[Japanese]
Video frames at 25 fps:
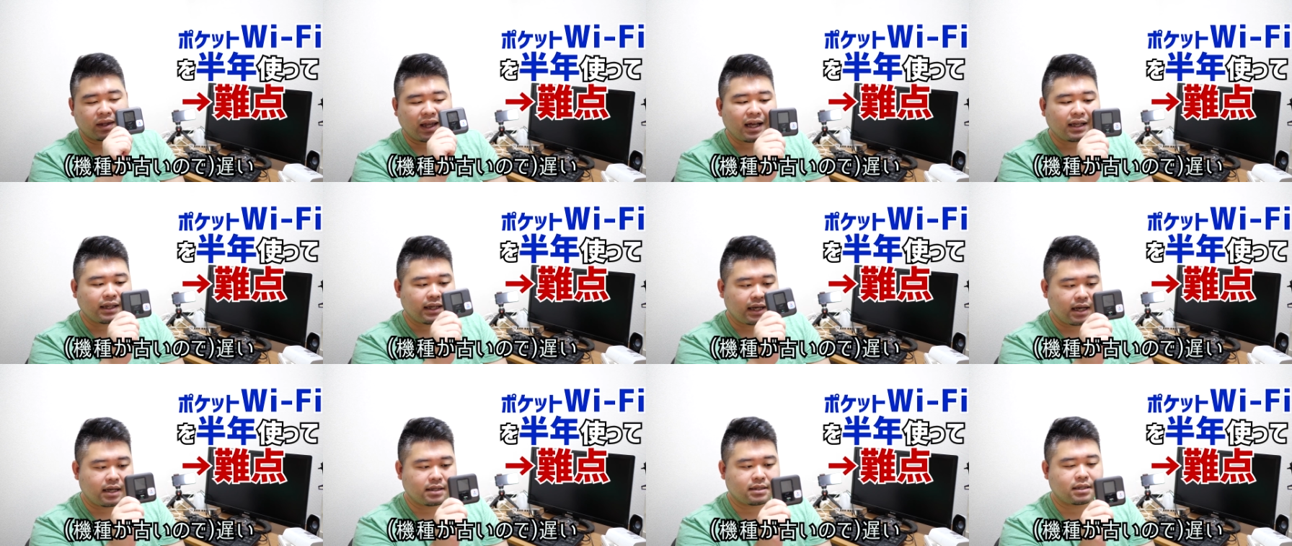
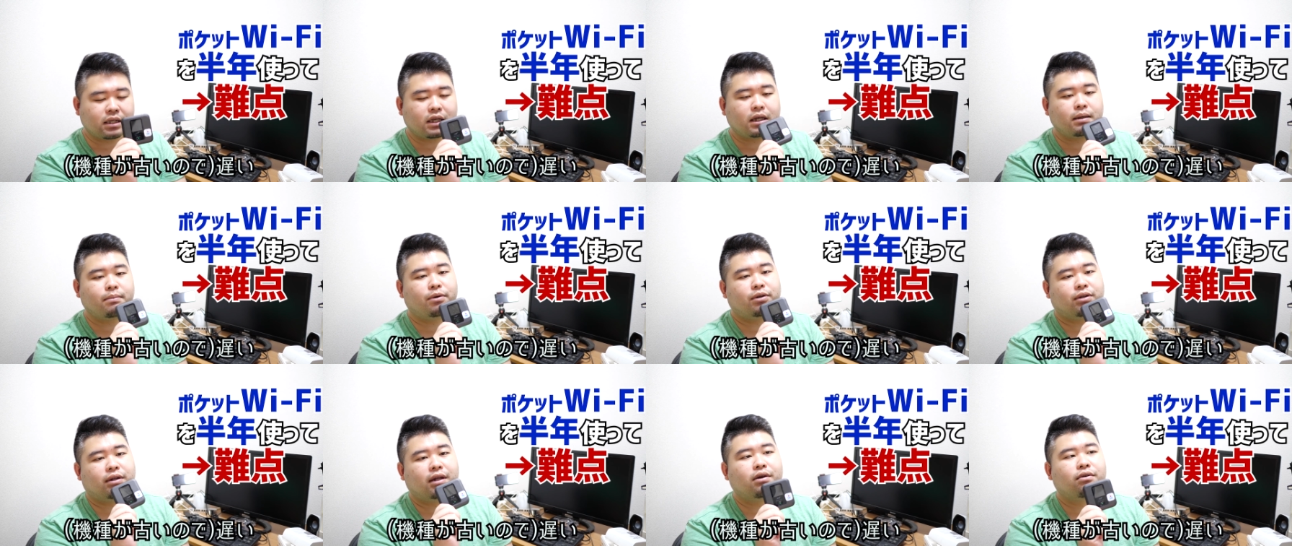ただ、さっ
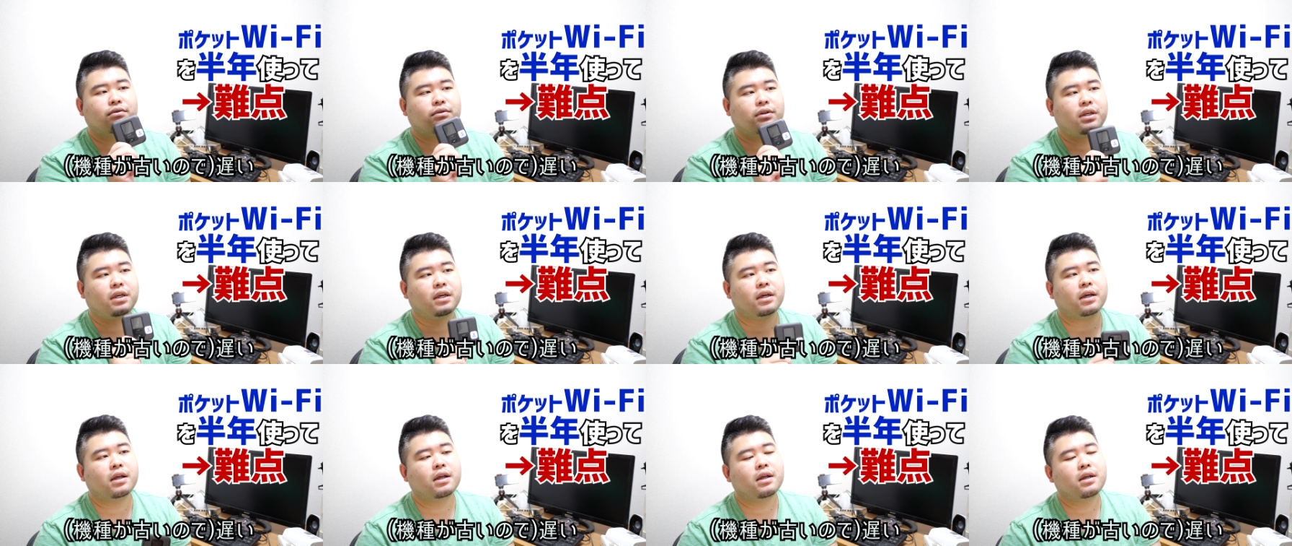きも言ったよう
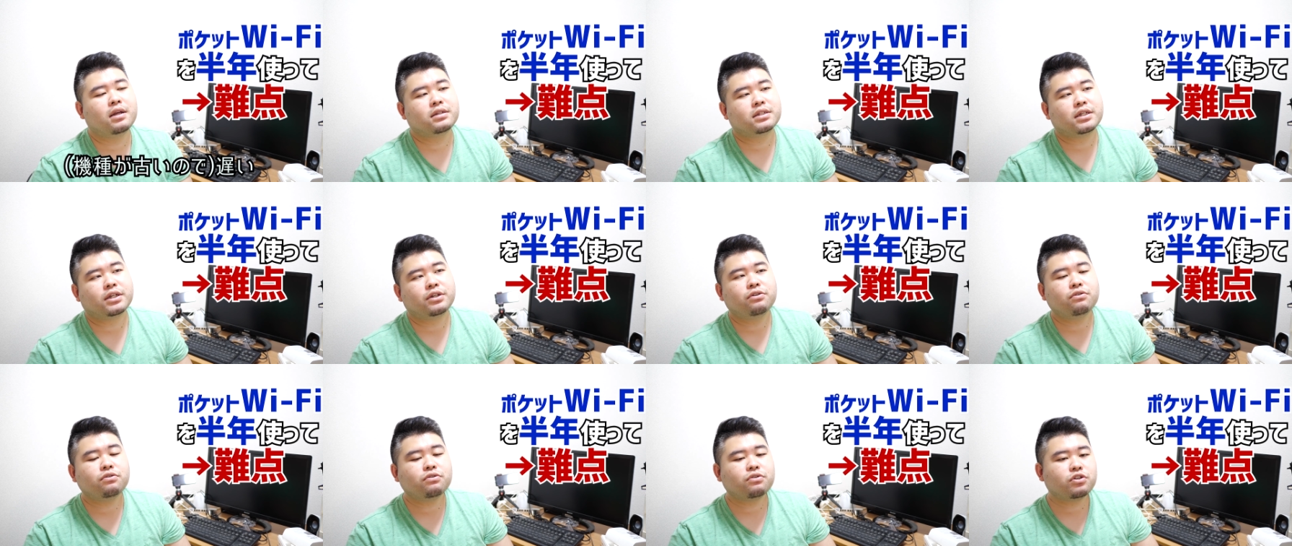に、
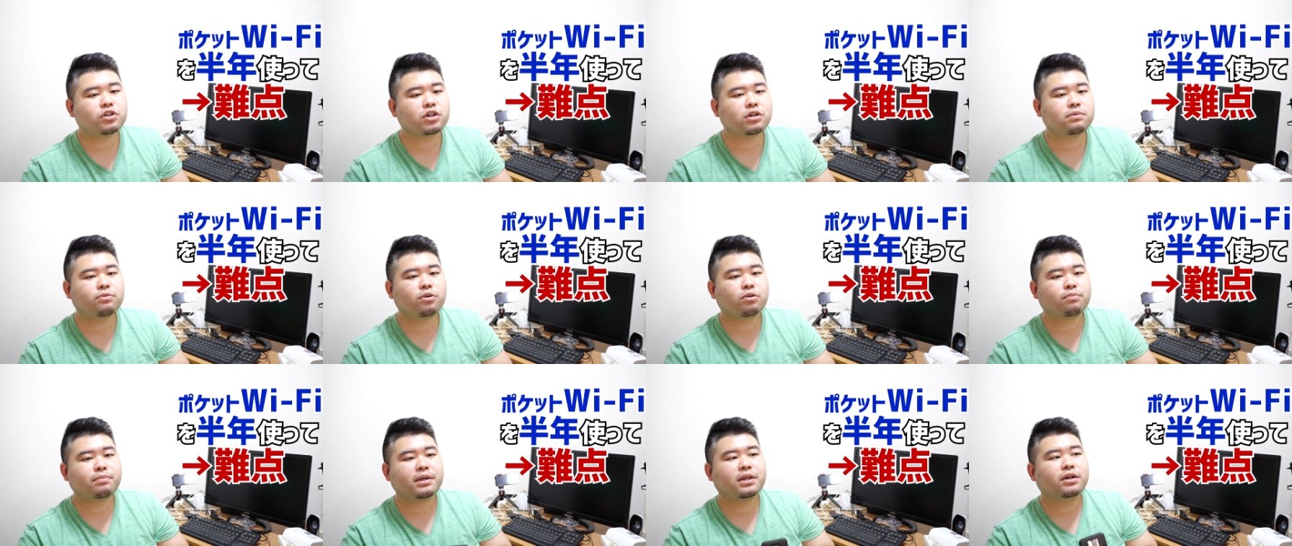じゃあ
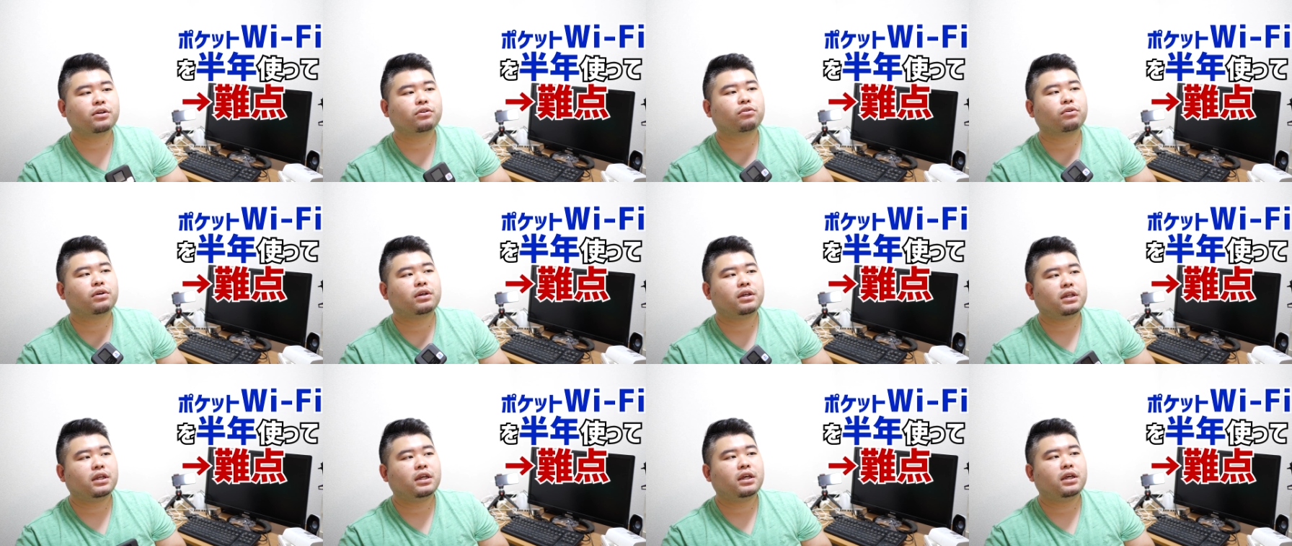YouTube を見ると
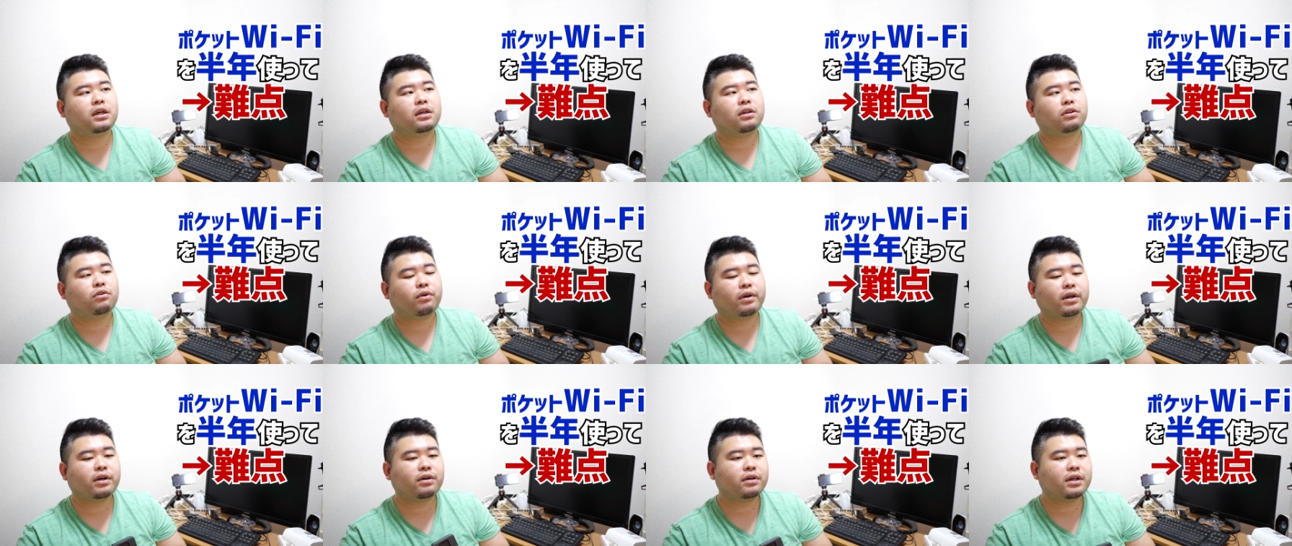きに
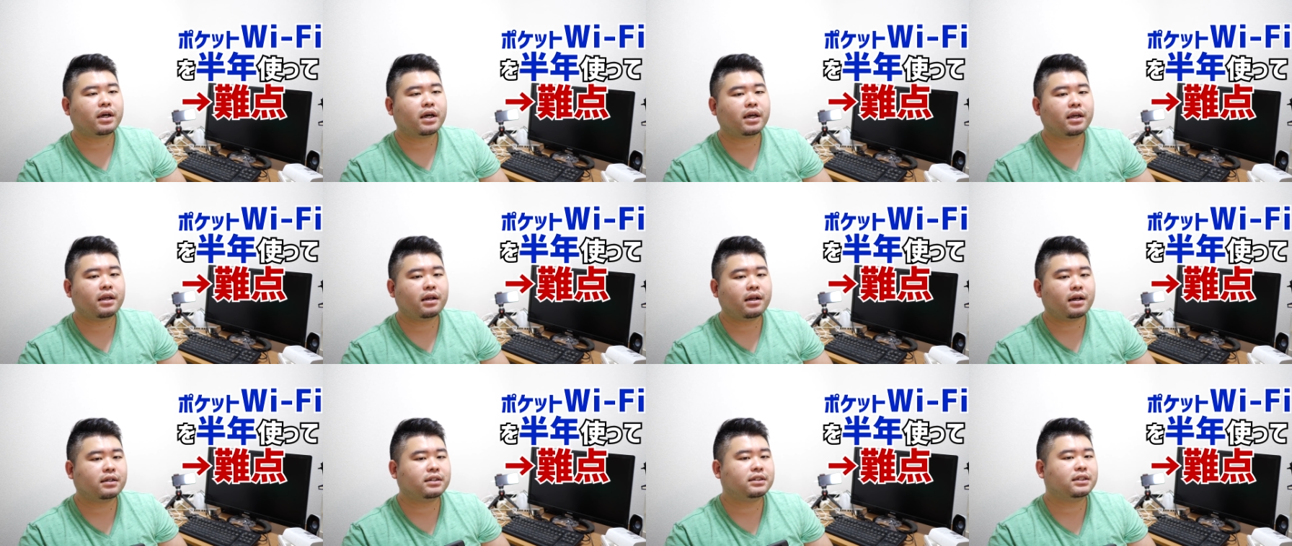どれぐら
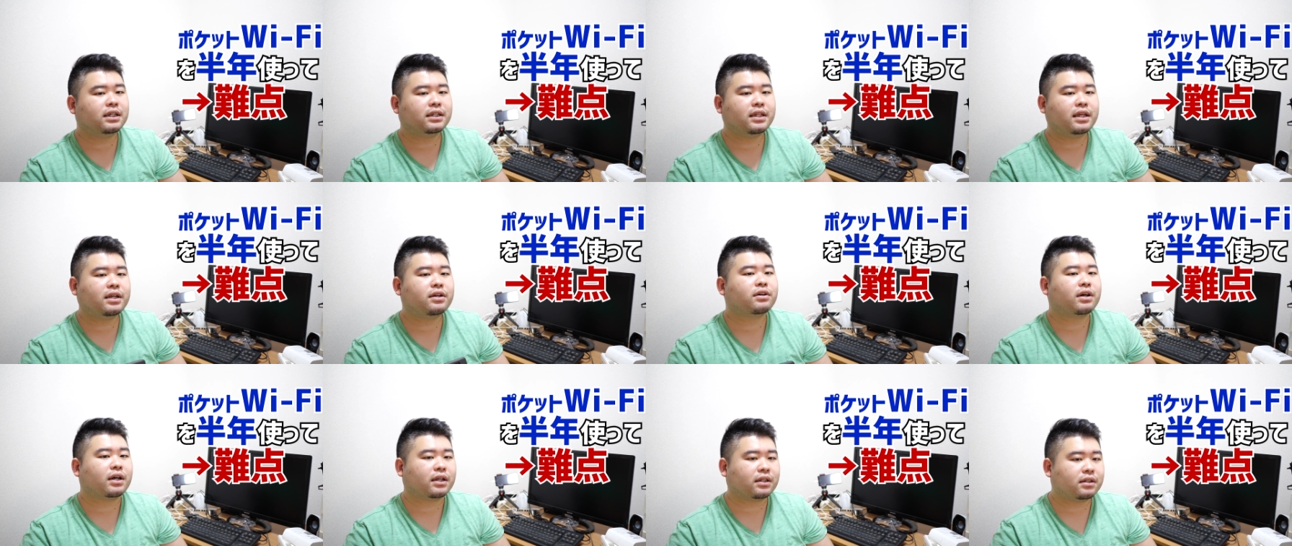いラグが
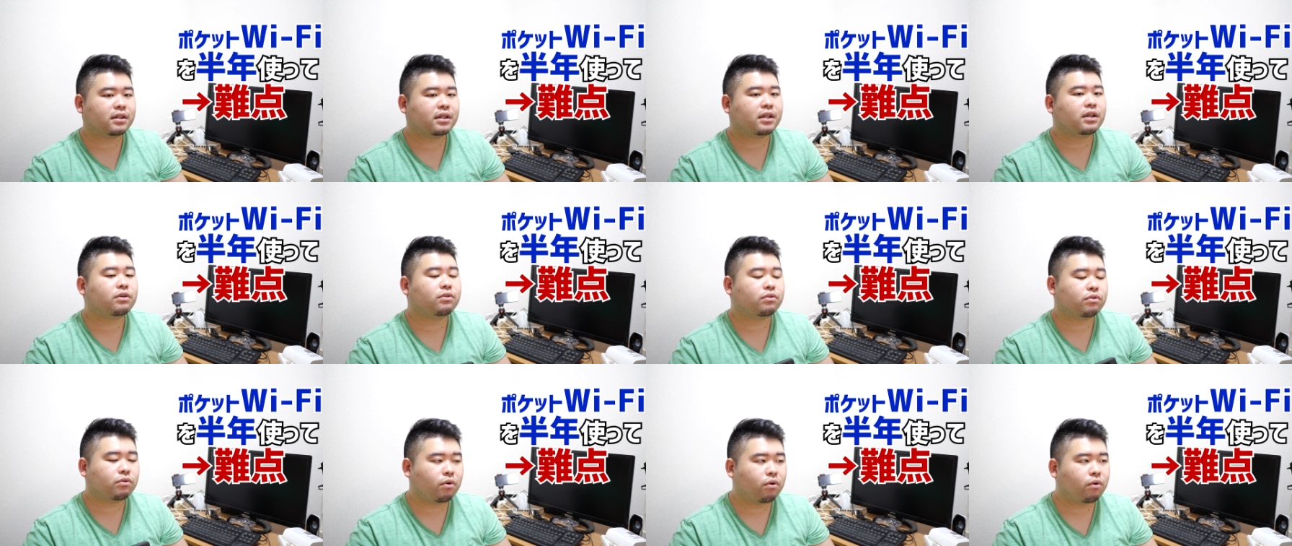出るかって
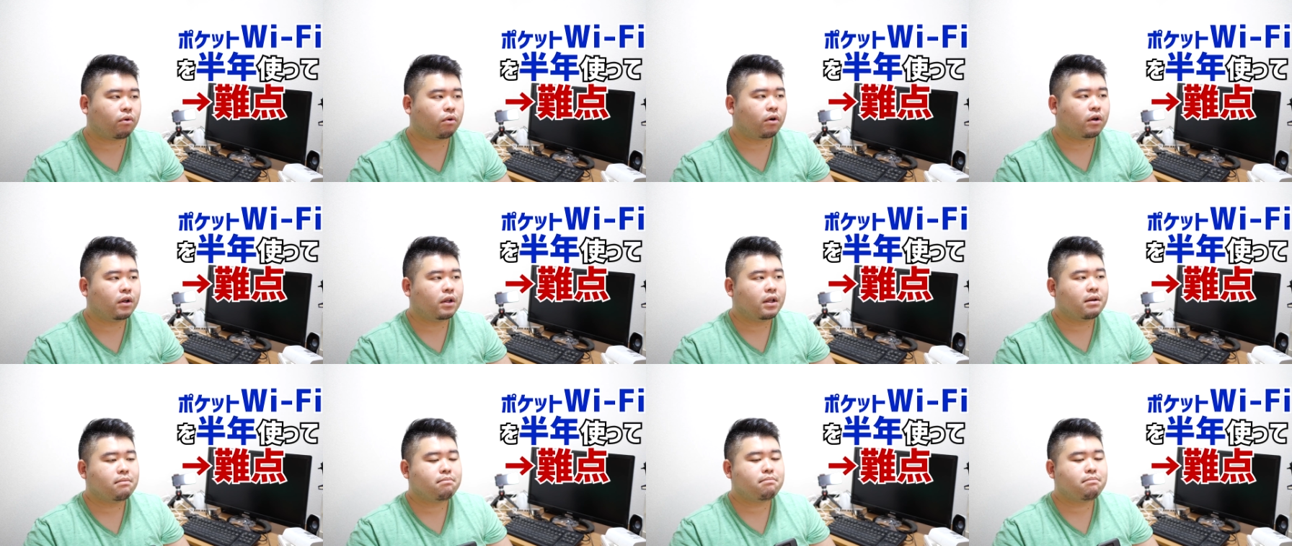いうと、